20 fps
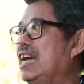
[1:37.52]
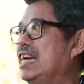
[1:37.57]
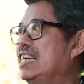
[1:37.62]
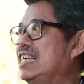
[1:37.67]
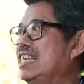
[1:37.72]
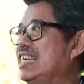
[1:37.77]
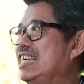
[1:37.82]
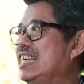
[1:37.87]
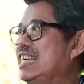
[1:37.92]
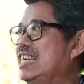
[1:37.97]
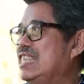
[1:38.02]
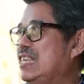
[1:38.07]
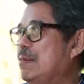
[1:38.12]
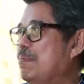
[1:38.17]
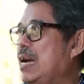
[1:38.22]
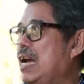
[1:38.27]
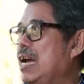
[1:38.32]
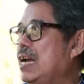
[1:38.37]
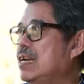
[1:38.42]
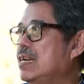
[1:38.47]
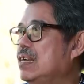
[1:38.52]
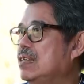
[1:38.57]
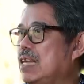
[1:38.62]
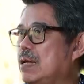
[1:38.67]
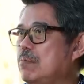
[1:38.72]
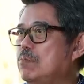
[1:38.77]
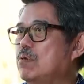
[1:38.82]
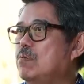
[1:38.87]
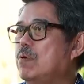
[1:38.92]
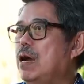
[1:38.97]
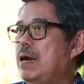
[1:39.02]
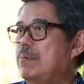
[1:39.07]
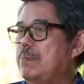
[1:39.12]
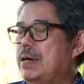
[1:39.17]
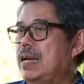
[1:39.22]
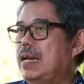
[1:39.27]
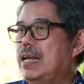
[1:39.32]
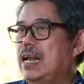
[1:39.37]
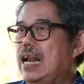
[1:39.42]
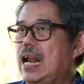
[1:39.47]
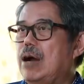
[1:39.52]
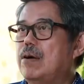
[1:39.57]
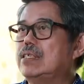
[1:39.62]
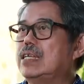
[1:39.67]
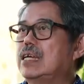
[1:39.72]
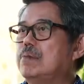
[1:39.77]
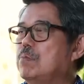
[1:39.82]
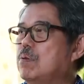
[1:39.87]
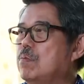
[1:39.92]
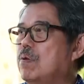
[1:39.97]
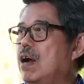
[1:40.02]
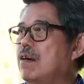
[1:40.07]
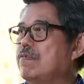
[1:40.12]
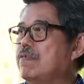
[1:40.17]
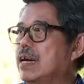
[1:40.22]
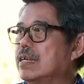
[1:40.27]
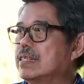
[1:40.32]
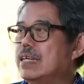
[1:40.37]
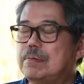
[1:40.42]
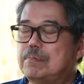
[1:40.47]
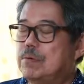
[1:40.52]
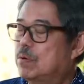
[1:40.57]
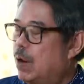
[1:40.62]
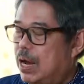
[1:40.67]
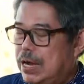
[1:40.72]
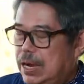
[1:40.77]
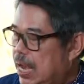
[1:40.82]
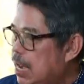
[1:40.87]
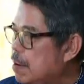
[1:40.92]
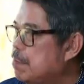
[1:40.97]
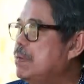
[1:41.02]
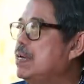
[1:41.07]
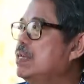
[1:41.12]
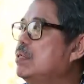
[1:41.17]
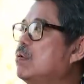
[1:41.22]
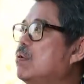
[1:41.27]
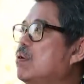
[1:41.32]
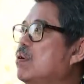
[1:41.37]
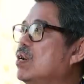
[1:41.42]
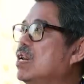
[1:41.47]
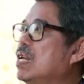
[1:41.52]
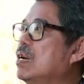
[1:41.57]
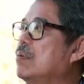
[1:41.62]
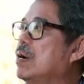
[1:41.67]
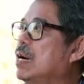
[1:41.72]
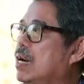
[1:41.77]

ละใช่ไหมฮะ ท่านผู้ว่ามาเล่าให้ท่านผู้ว่าฟัง ท่านผู้ว่าก็แฮปปี้ทุกคนเลย